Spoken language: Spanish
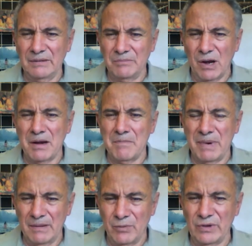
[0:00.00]
que,
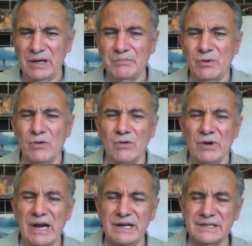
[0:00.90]
para poder
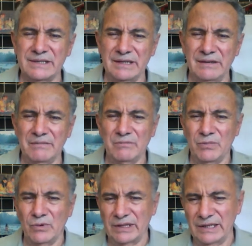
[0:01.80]
prolongarse
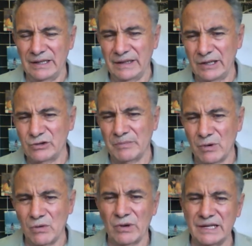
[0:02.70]
porque tienen derecho a
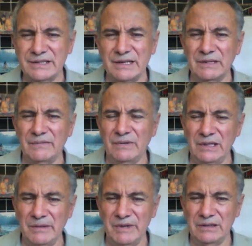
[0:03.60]
prolongarse
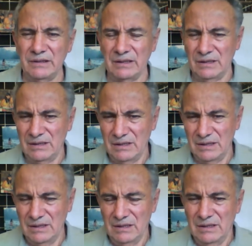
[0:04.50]
indefinidamente,
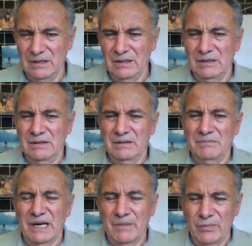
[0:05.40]

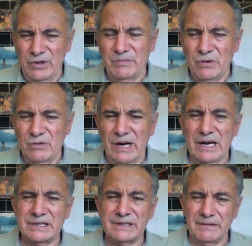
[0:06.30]
para poder
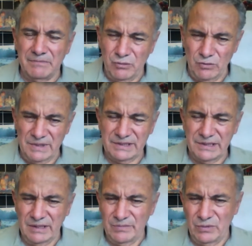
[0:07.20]
prolongarse por más
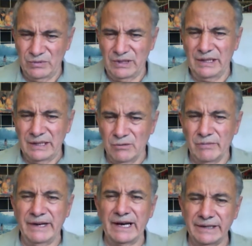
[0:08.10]
tiempo tienen que
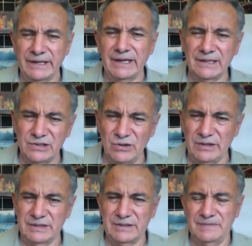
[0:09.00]
volver a ganar
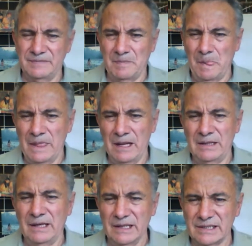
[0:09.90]
elecciones.
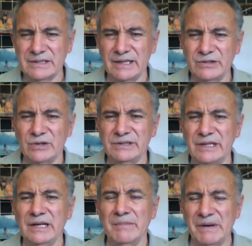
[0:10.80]
Y en esas elecciones
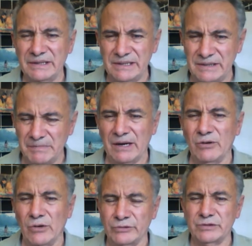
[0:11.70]
tienen que
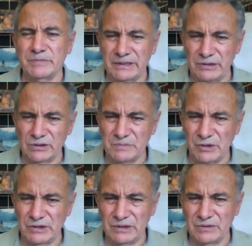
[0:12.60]
participar otros partidos
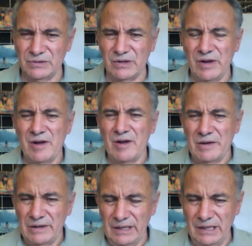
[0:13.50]
políticos
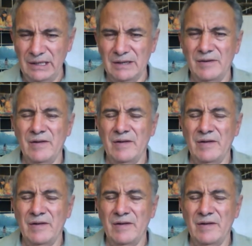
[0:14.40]
y